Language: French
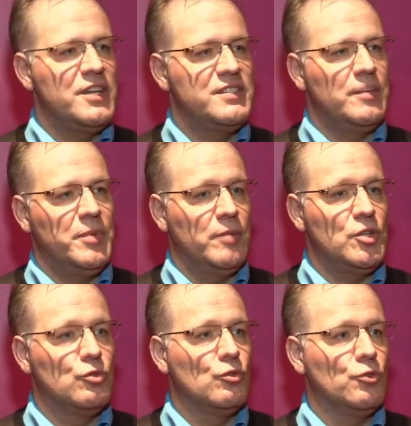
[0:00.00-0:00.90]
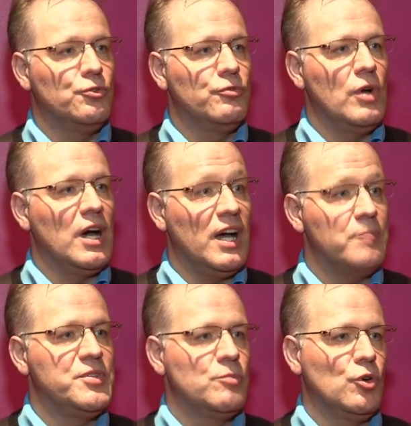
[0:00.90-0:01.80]
et ça permet de concevoir
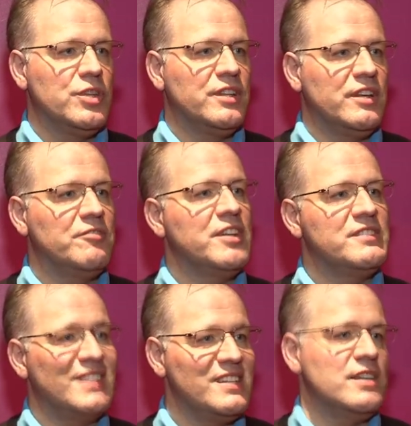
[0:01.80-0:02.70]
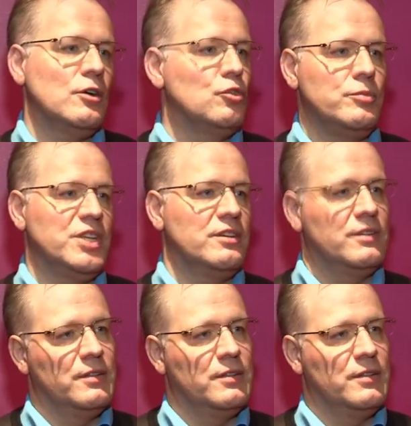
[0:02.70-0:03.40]
rapidement une interface très ergonomique.